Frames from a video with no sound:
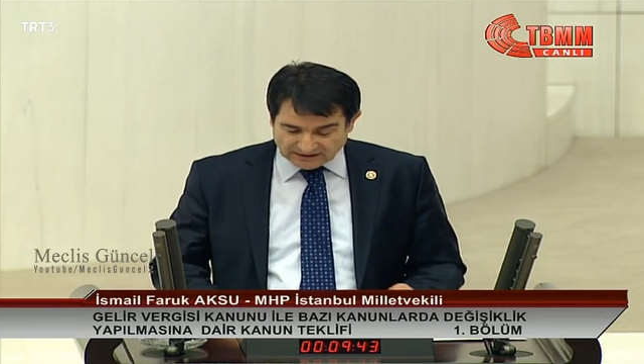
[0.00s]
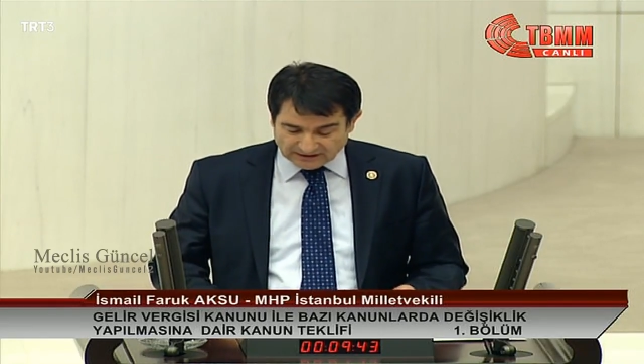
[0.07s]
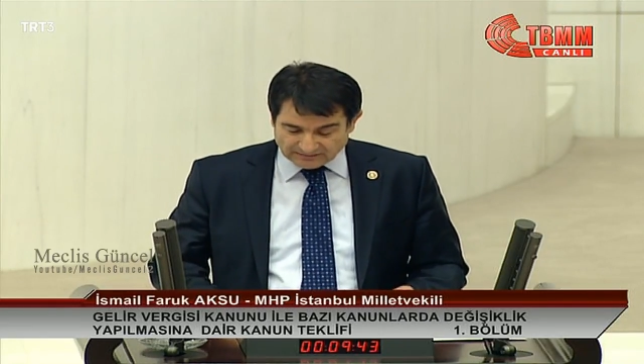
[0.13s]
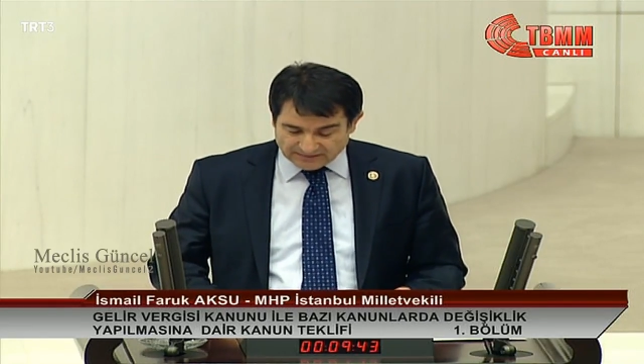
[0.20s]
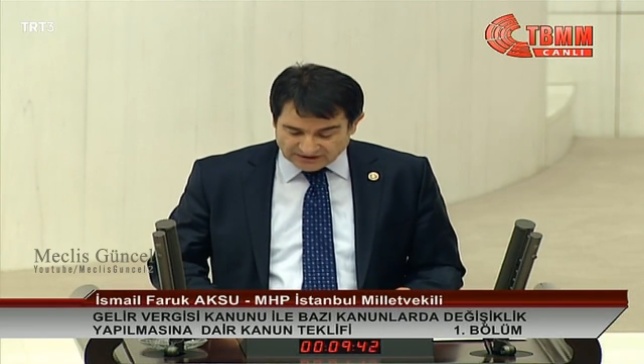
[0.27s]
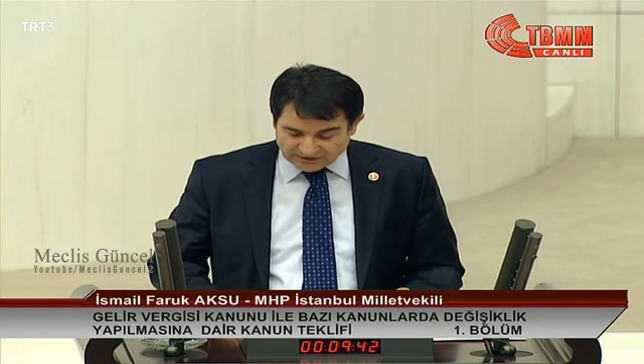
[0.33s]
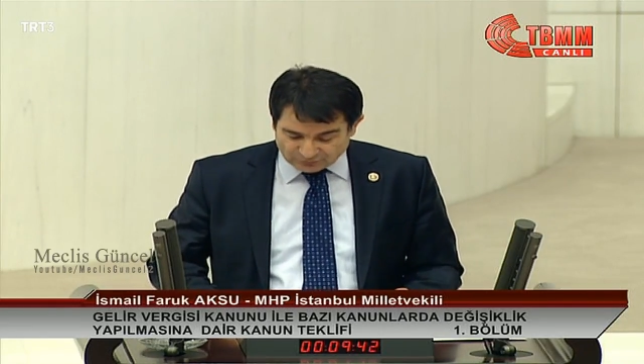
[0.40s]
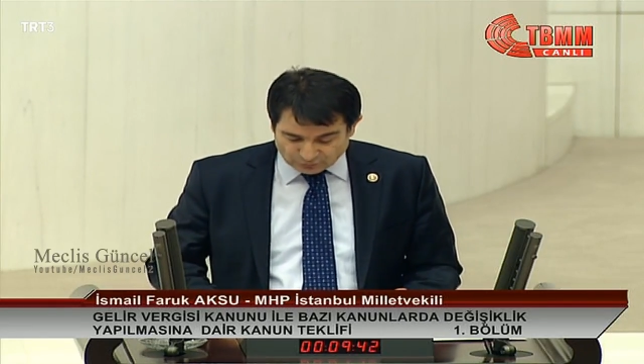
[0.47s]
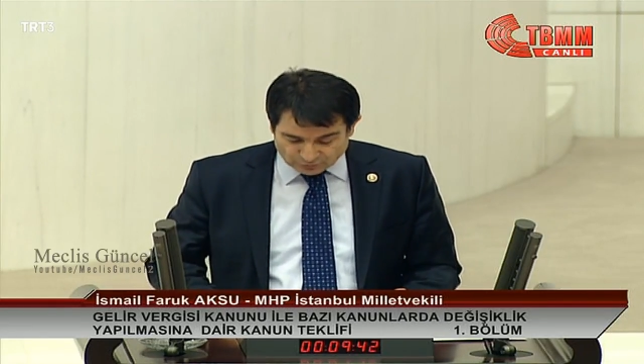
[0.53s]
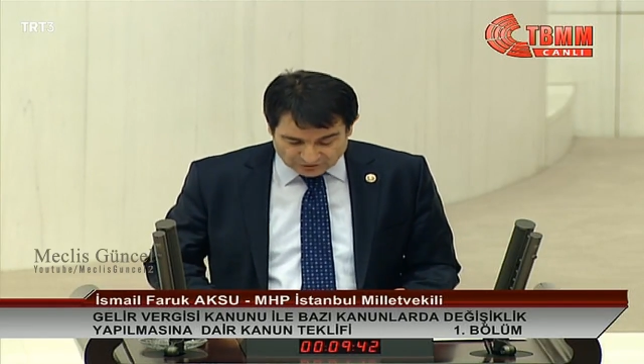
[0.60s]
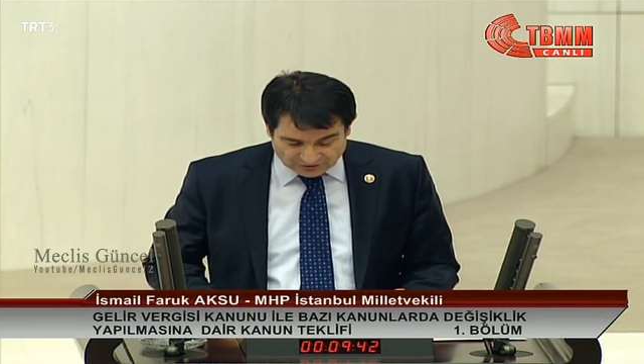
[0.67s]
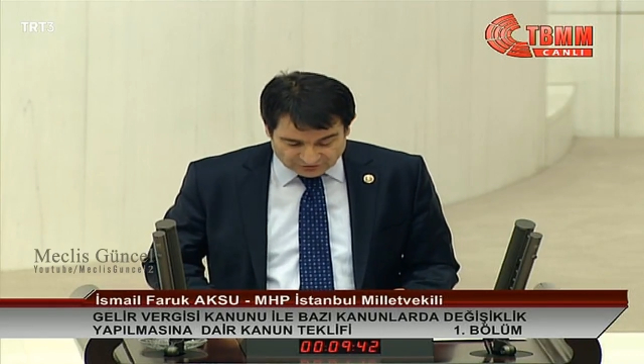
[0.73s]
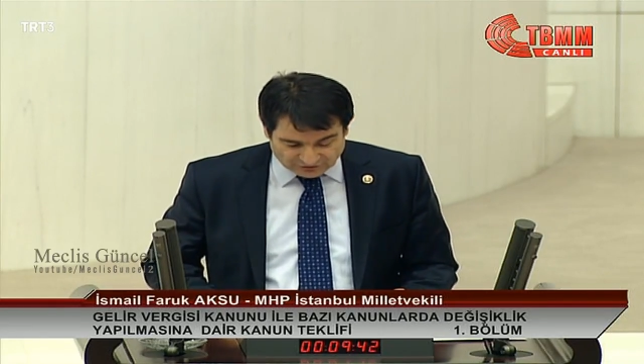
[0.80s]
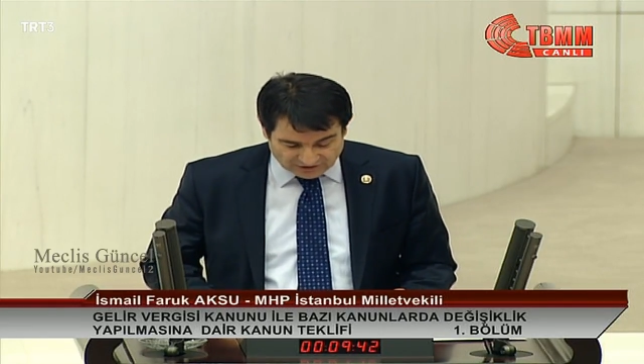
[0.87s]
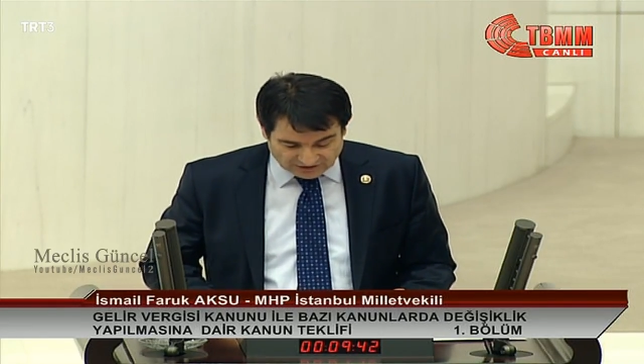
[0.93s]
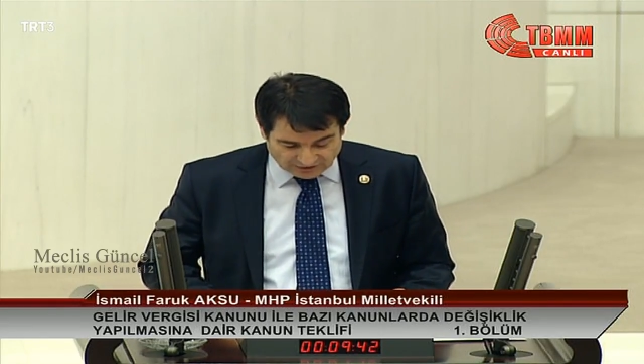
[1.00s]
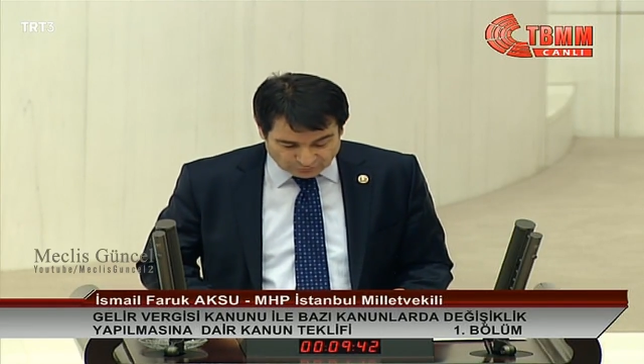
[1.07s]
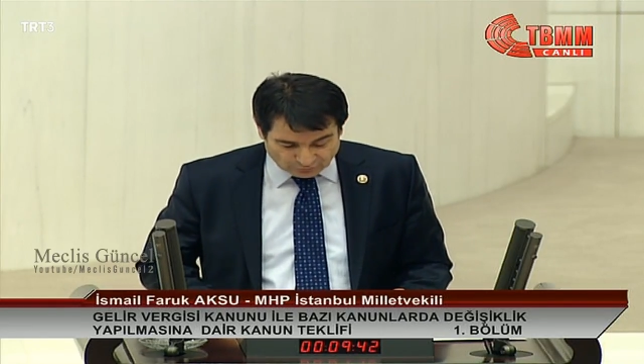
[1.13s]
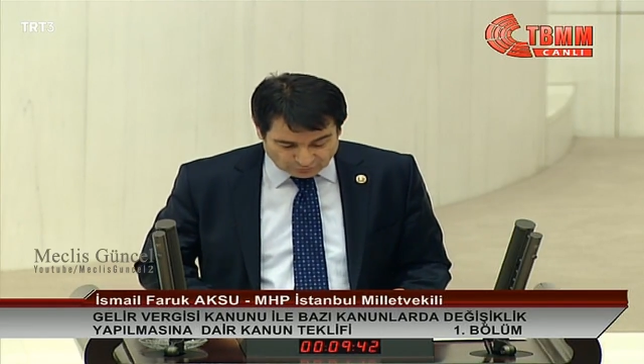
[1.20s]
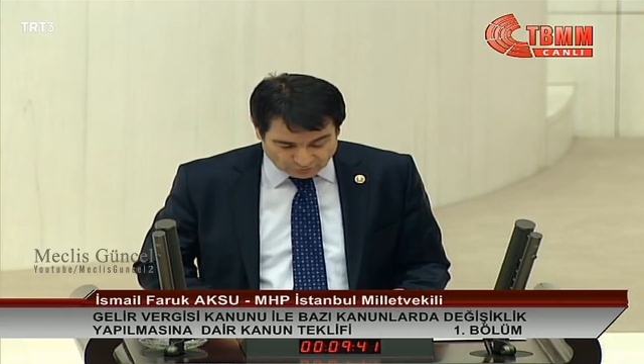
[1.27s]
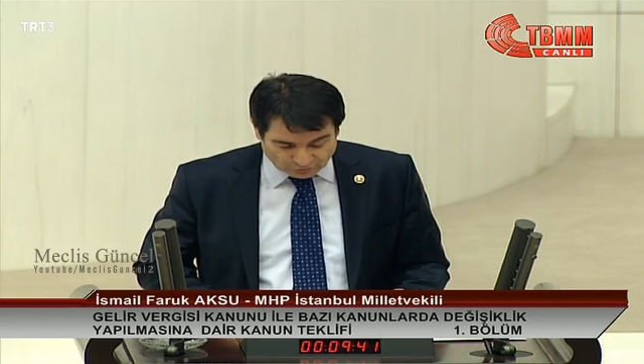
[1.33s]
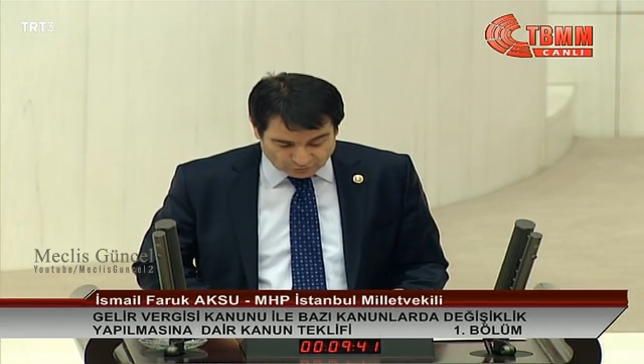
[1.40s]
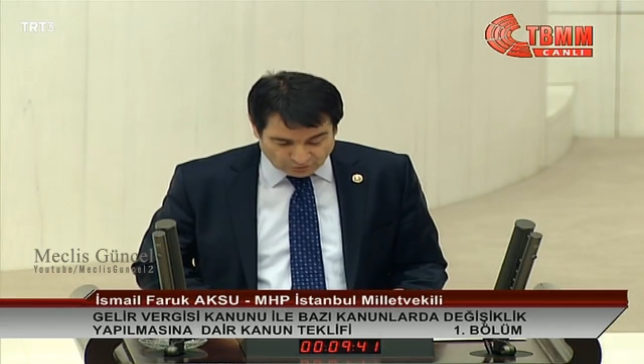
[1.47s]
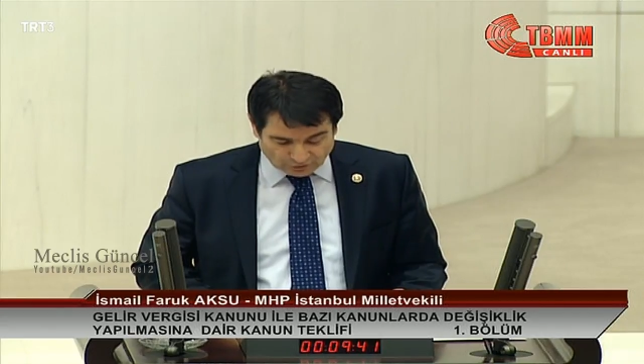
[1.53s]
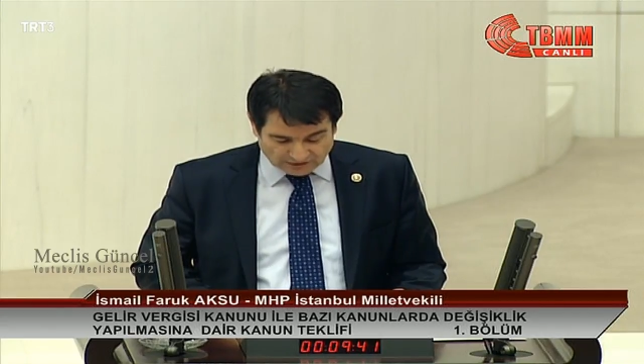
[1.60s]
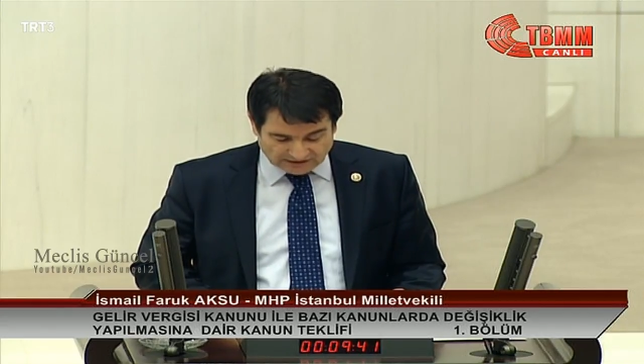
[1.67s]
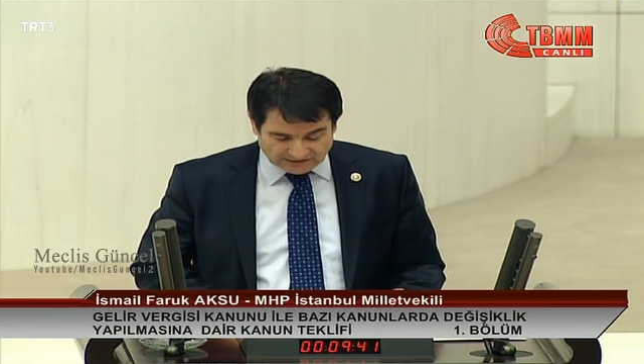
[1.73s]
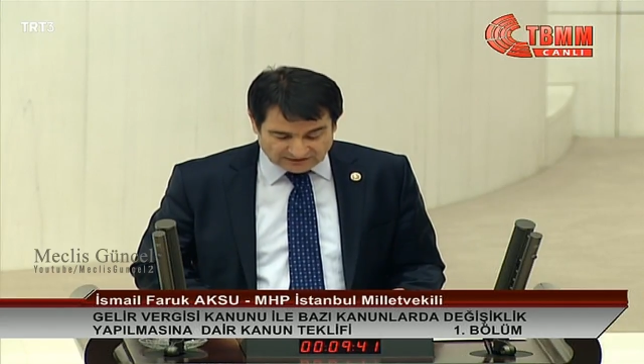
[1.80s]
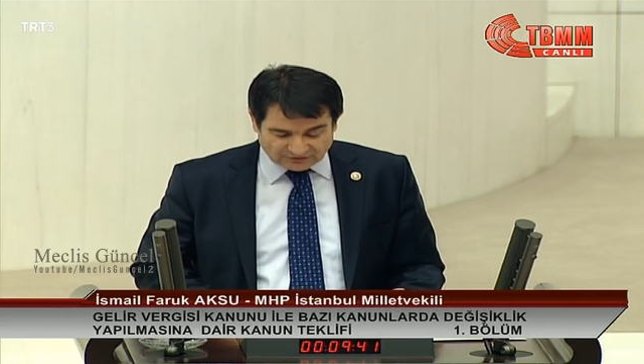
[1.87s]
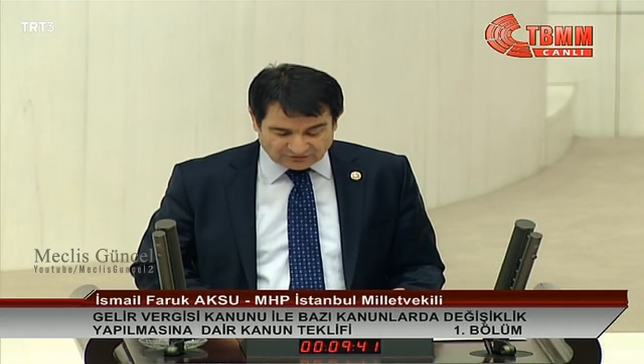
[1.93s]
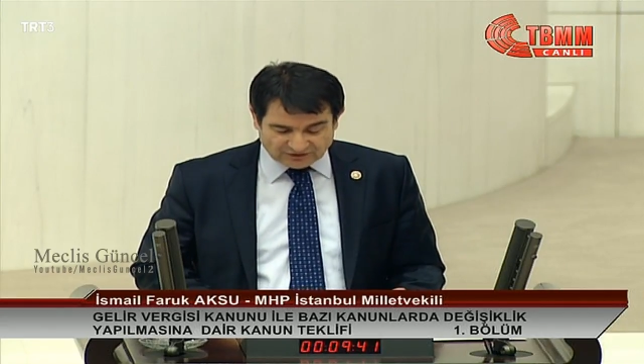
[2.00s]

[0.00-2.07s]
500 işçinin üstünde olan iş